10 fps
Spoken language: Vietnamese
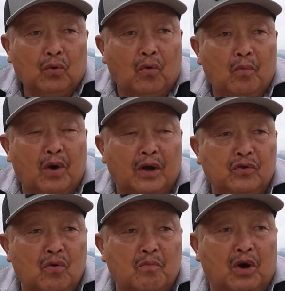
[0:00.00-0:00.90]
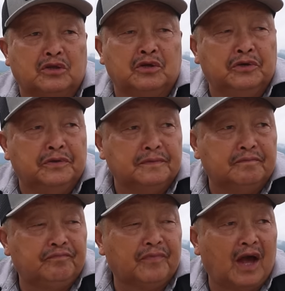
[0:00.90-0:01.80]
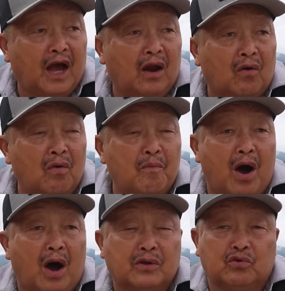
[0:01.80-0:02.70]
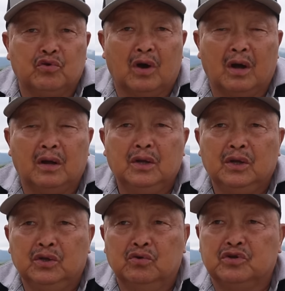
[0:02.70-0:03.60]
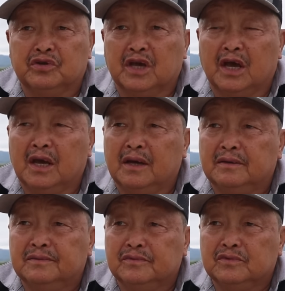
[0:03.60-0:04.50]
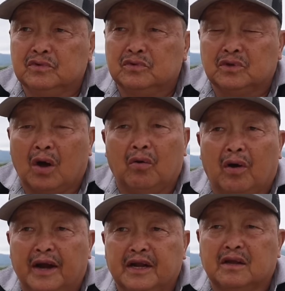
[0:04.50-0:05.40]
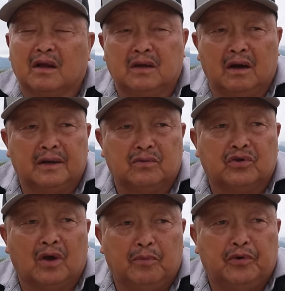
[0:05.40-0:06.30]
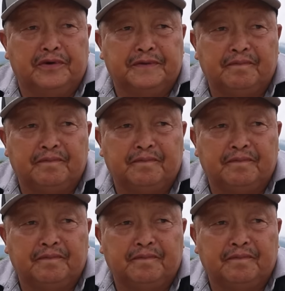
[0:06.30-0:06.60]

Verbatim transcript: cũng mua nhu mua từ hay là cũng mua ai tụi nhỏ nhiều sự chế tao loại này thắt thời của cha mùng